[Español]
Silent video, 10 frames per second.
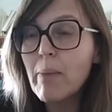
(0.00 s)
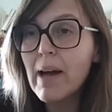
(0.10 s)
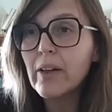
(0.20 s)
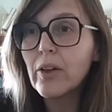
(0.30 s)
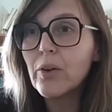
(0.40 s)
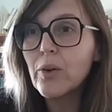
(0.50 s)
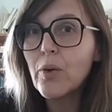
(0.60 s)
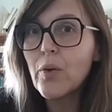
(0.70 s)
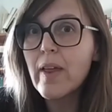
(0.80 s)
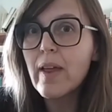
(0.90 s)

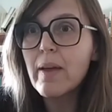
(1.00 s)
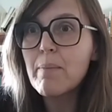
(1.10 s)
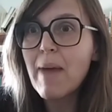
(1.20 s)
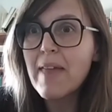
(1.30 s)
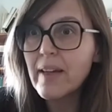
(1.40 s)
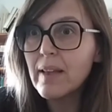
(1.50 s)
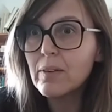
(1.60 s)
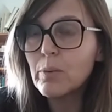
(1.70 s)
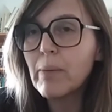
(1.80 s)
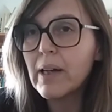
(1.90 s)
barrio de Madrid,
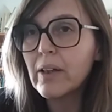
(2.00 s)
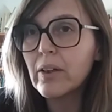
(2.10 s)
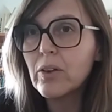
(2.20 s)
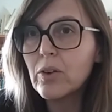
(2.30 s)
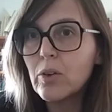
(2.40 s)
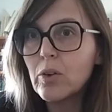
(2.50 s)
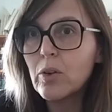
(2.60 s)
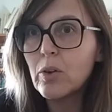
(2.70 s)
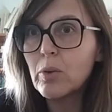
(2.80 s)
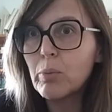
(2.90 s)
un
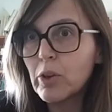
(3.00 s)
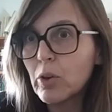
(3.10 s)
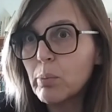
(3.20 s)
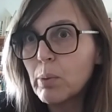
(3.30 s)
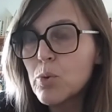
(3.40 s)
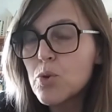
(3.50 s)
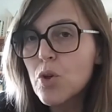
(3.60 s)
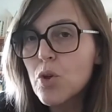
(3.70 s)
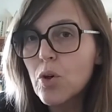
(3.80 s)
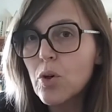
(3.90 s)
barrio, bueno, como
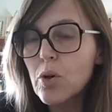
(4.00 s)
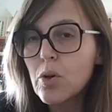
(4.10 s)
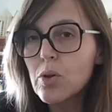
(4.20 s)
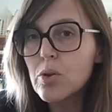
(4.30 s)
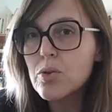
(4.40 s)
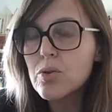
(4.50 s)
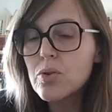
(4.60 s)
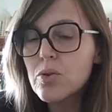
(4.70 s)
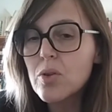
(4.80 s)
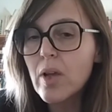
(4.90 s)

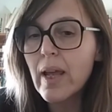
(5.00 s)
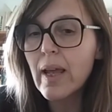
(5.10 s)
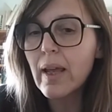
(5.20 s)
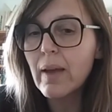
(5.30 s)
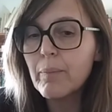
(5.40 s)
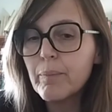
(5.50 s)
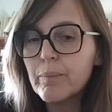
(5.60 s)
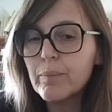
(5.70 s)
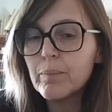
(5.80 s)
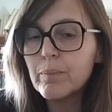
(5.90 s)
muchos,
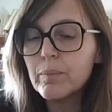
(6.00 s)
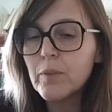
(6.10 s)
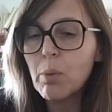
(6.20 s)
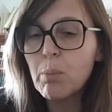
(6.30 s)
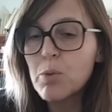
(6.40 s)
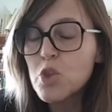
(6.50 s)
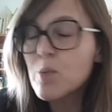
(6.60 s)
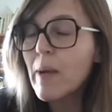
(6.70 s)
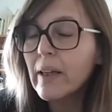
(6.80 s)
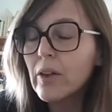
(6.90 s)
em, como
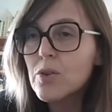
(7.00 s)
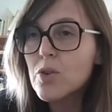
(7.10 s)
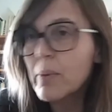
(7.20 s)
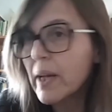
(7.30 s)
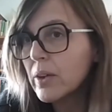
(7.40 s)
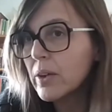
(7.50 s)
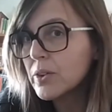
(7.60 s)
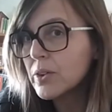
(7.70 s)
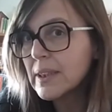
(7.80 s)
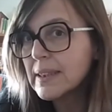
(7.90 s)
muchos barrios
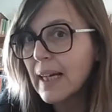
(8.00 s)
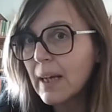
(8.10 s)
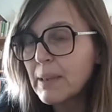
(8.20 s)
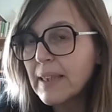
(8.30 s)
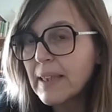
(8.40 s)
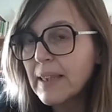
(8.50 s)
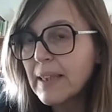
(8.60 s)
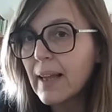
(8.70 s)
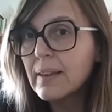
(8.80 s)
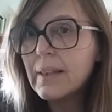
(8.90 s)
obreros de esta
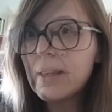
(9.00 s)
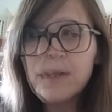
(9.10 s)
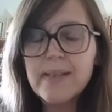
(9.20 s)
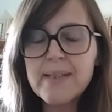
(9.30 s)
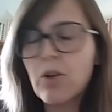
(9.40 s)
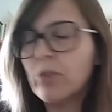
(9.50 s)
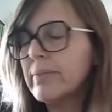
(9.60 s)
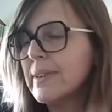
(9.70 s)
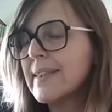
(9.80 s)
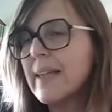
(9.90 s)
capital, pues
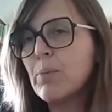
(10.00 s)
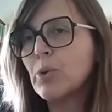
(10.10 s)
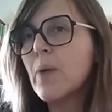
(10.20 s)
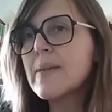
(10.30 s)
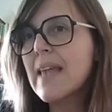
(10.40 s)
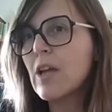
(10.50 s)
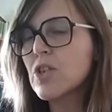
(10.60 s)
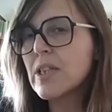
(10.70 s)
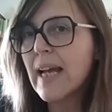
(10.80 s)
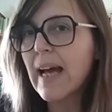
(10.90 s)
con, desde el punto de vista de
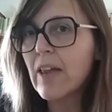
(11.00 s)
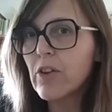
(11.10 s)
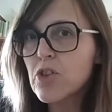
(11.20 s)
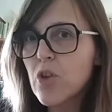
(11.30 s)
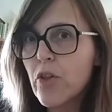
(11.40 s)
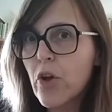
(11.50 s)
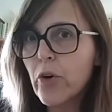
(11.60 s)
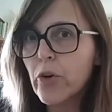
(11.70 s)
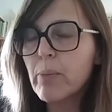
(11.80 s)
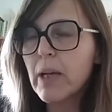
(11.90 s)
los indicadores
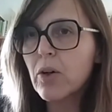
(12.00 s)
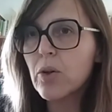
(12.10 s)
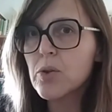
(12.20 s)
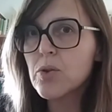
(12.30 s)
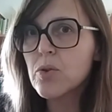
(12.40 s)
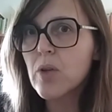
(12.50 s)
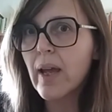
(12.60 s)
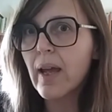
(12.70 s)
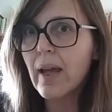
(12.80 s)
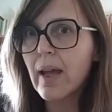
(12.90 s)
socioeconómicos,
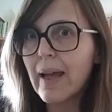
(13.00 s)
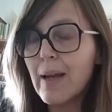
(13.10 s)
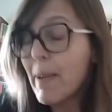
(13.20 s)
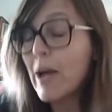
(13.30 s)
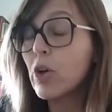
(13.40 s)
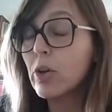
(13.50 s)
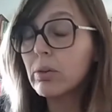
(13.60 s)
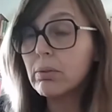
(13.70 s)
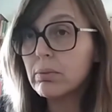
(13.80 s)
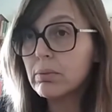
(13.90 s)
eh, el peor